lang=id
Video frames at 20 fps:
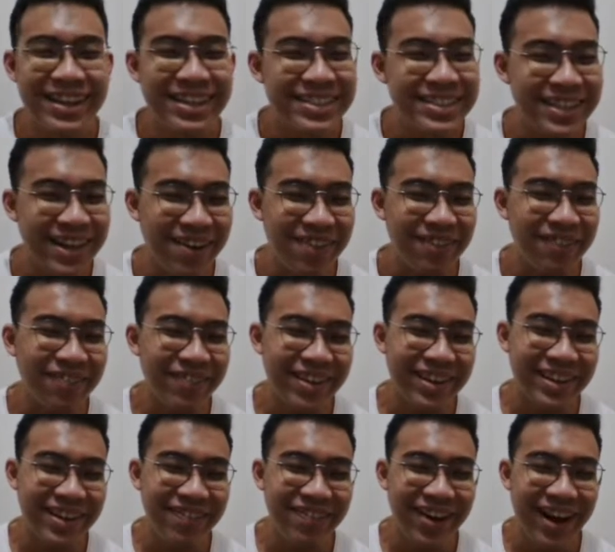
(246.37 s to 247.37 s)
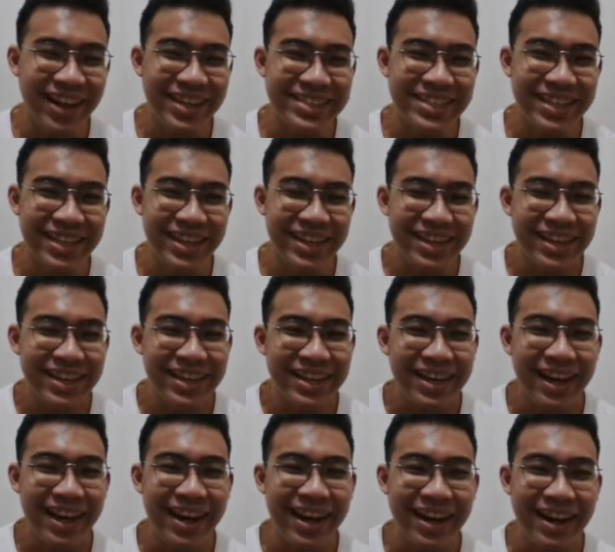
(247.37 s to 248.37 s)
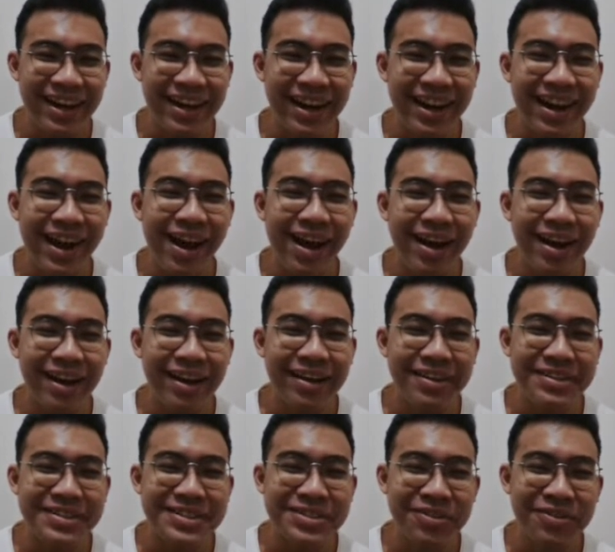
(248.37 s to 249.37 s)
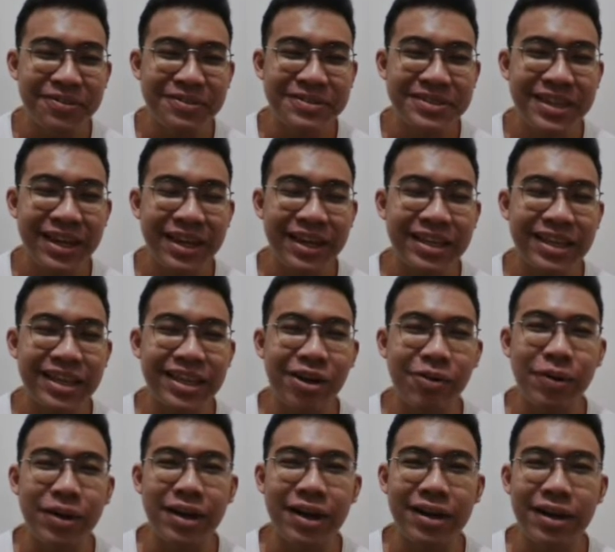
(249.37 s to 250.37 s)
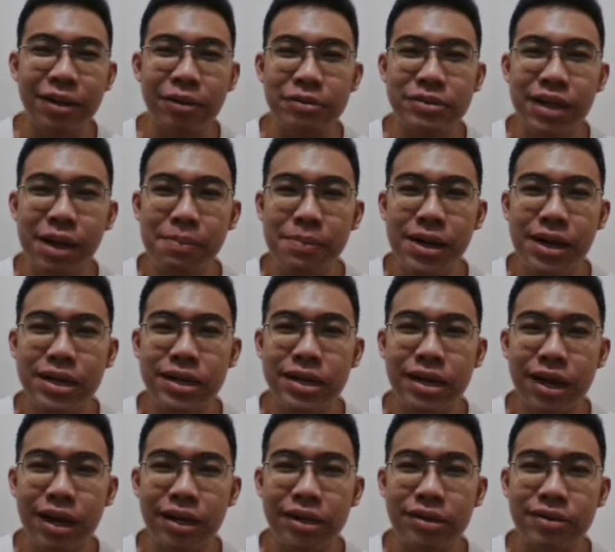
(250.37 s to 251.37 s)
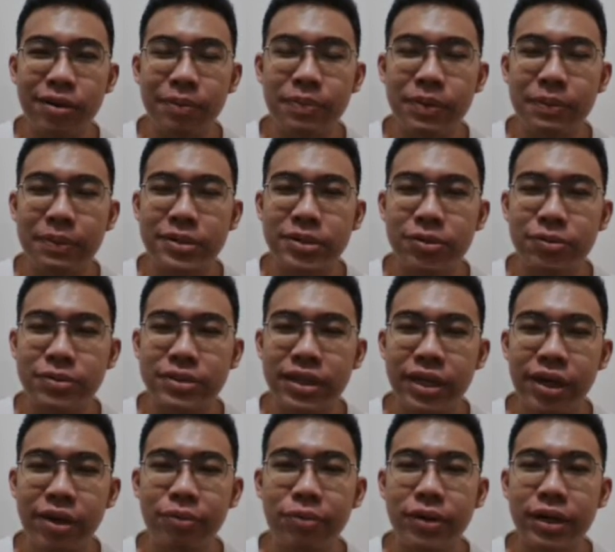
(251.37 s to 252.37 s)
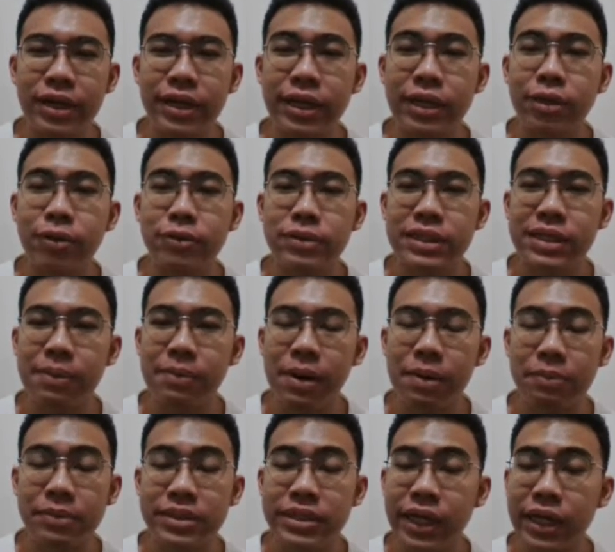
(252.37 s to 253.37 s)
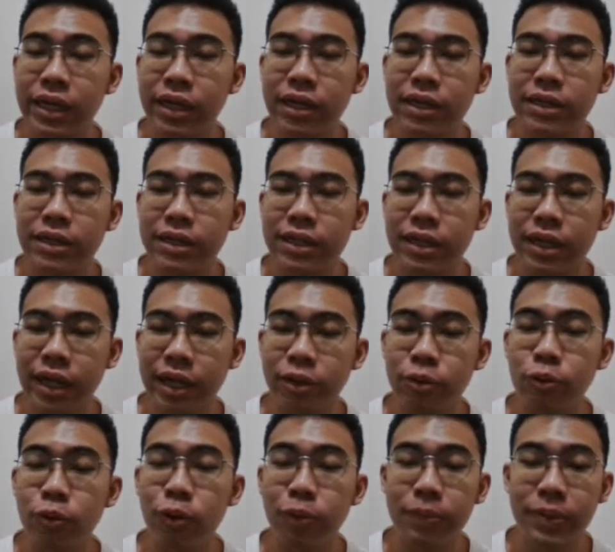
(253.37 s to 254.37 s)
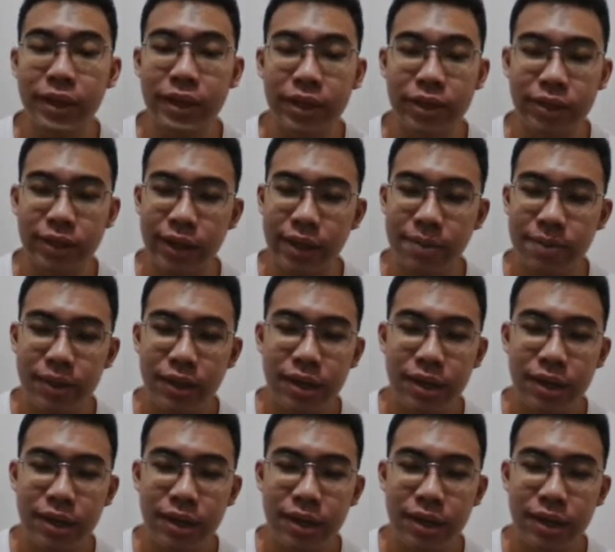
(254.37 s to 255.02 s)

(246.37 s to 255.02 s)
siap. Kita berhasil ya, karena uh, solusi yang kita tawarkan itu sama dengan optimal solution yang udah dihitung sama mesin dari Gurobi gitu ya.